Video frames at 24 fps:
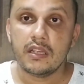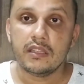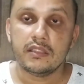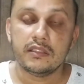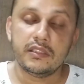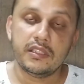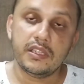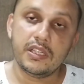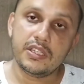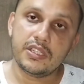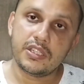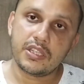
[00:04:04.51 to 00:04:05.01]

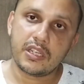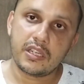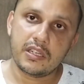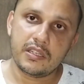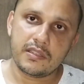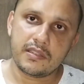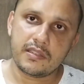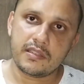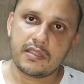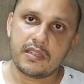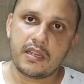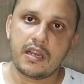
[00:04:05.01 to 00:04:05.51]
Desde que ele
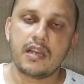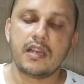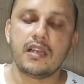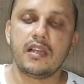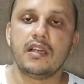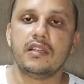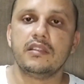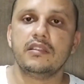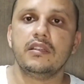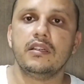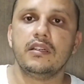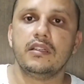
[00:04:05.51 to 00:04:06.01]
sai
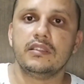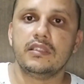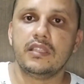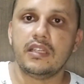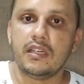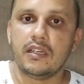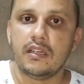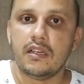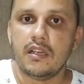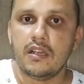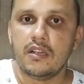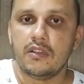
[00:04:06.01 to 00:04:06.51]
lá da,
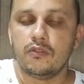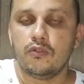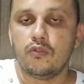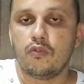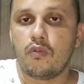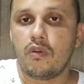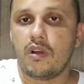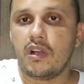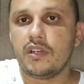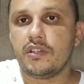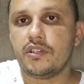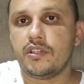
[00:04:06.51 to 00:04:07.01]
da, do
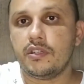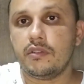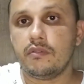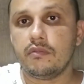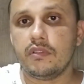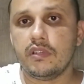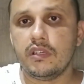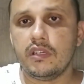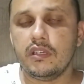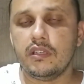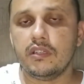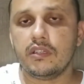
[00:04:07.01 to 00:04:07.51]
quartinho
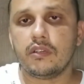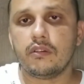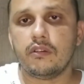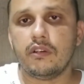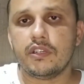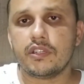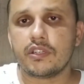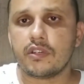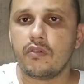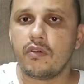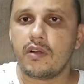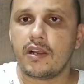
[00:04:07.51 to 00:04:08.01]
dele, que eu
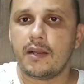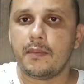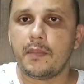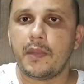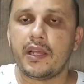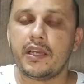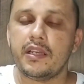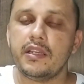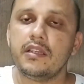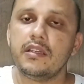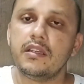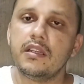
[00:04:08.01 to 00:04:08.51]
acho que é o
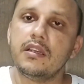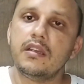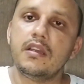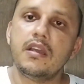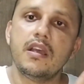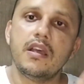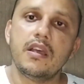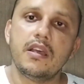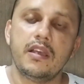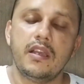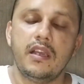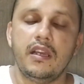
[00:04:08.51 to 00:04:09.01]
camarim, né?
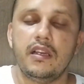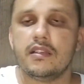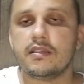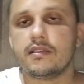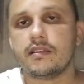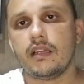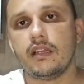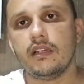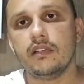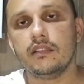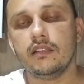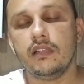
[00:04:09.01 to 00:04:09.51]
Ele
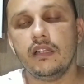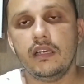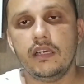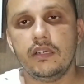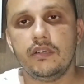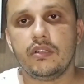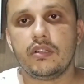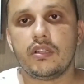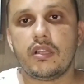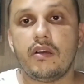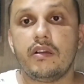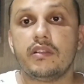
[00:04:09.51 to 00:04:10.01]
sai andando
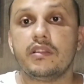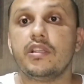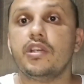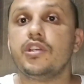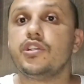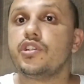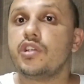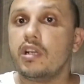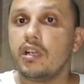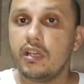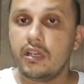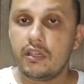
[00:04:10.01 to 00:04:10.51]
e tal, até
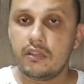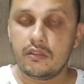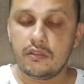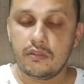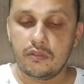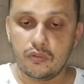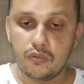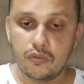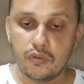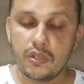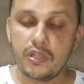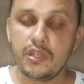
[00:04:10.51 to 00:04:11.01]
chegar
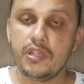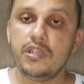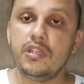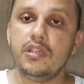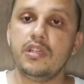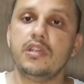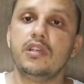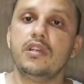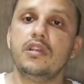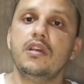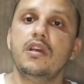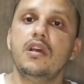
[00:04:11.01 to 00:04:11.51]
no
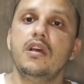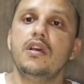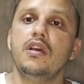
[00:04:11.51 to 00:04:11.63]
ringue.